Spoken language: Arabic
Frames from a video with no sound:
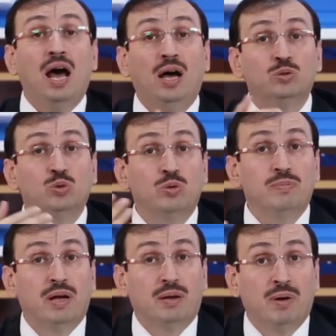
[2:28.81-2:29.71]

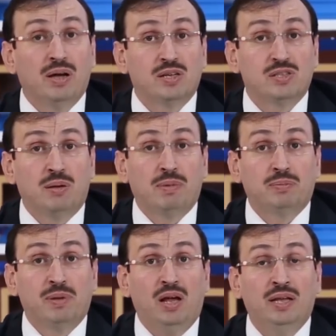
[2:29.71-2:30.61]
أحدهما مارس
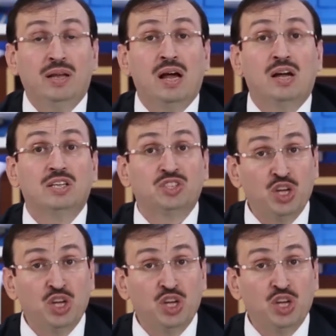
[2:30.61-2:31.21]
نمط من الحياة